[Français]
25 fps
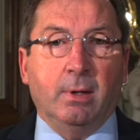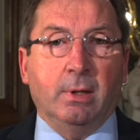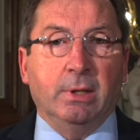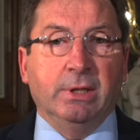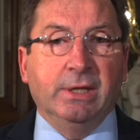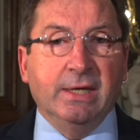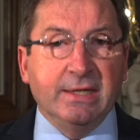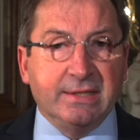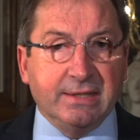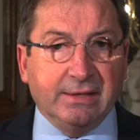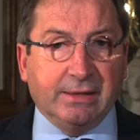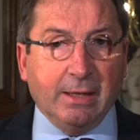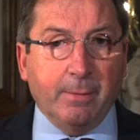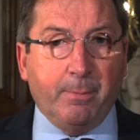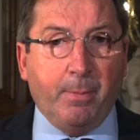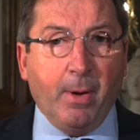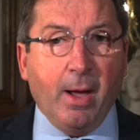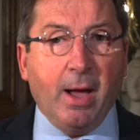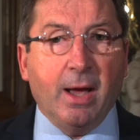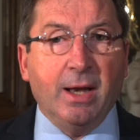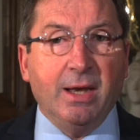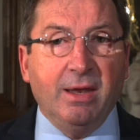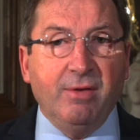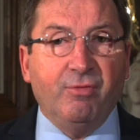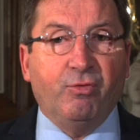N'hésitez pas
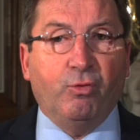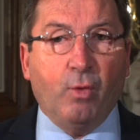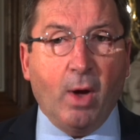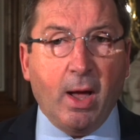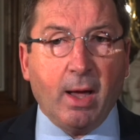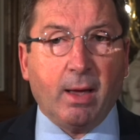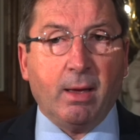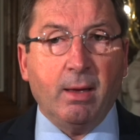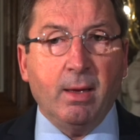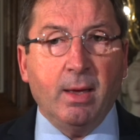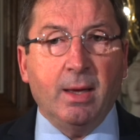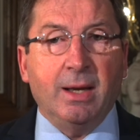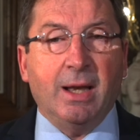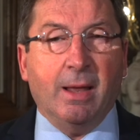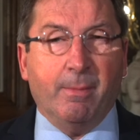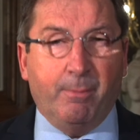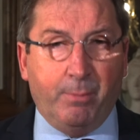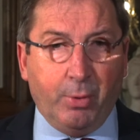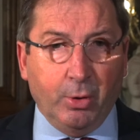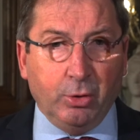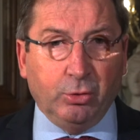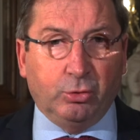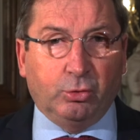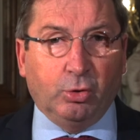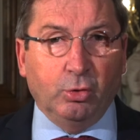à aller voir la
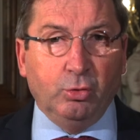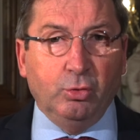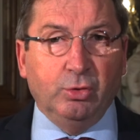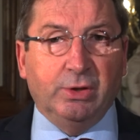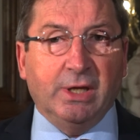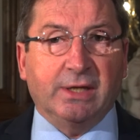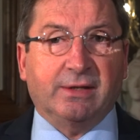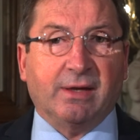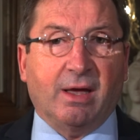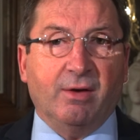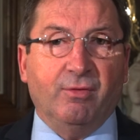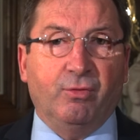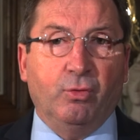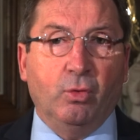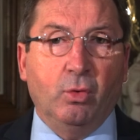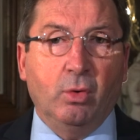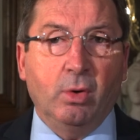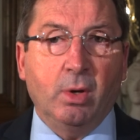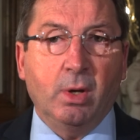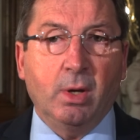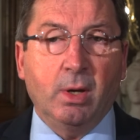bonne tenue des travaux.